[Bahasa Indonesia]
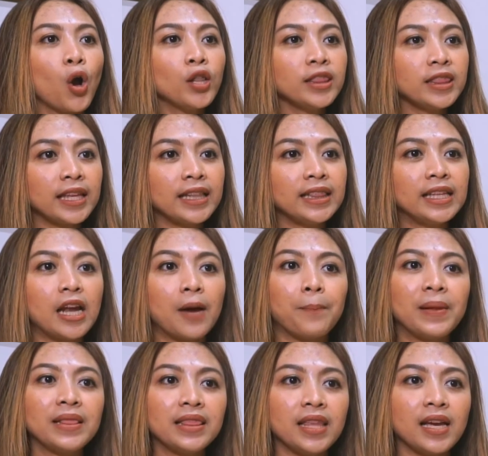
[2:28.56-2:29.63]
konten
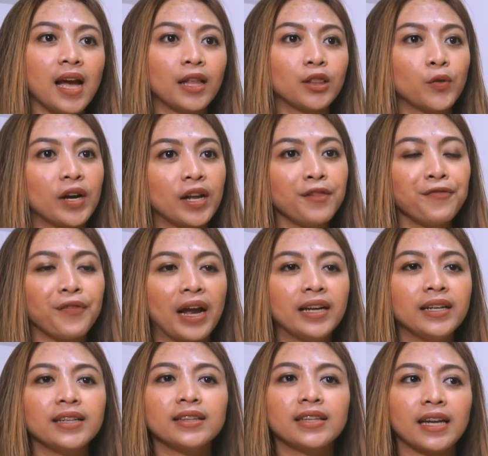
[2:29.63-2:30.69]
tidak penting atau
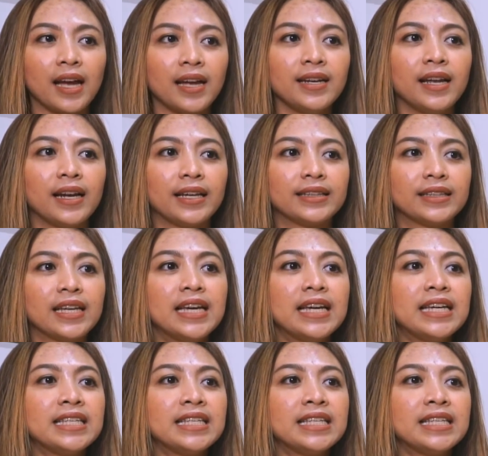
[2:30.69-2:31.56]
relevan, tekan delete.